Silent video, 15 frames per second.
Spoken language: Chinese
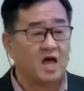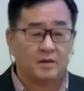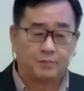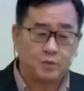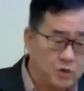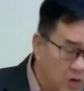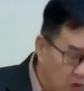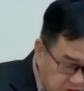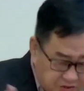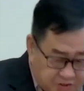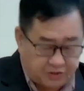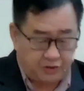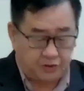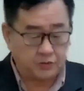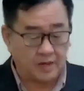不用
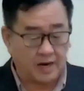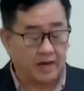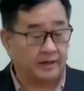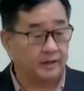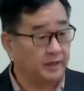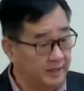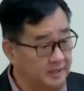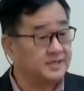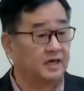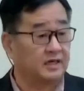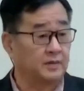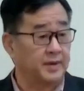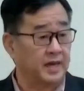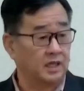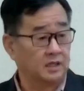求啦。你影响你
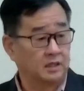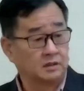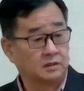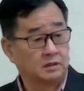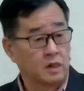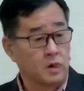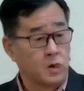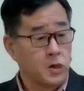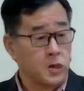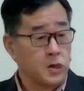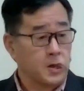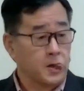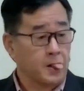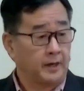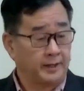吗？
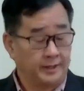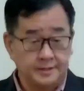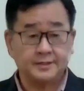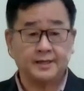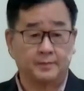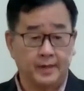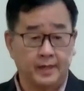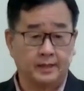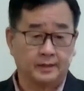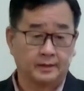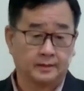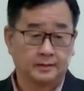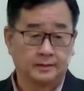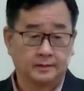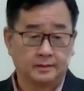影响吗？
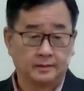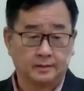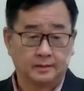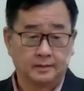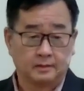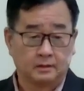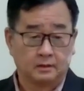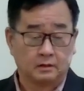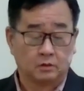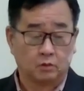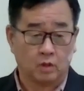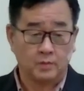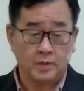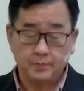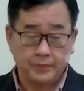我
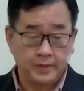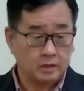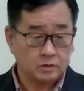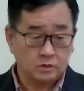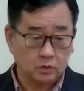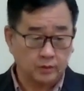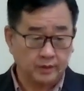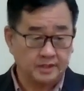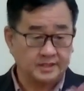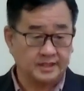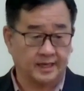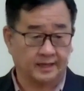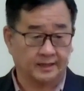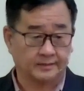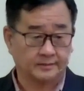们不要受影
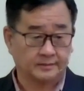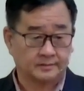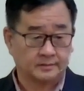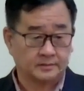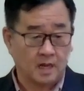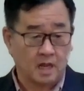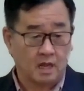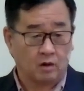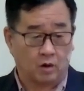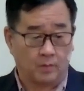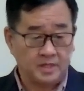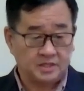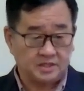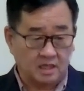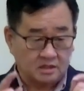响，我们
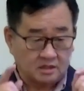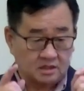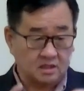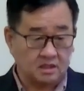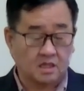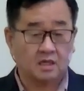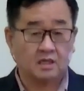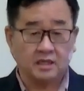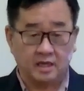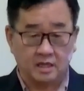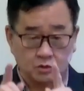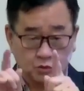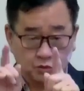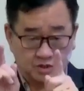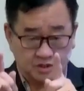只要记得耶
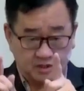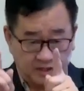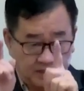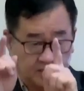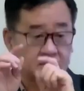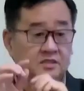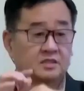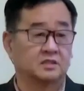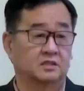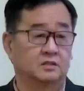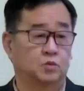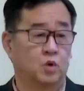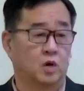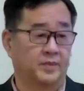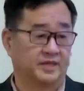稣是医治
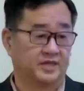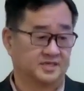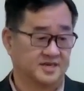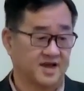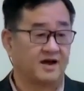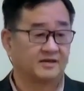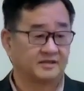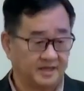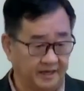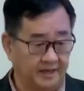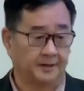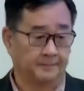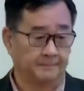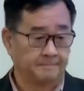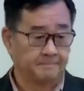我们的上
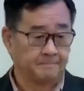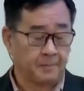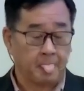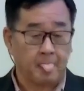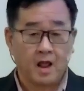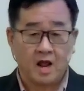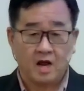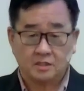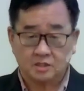帝，只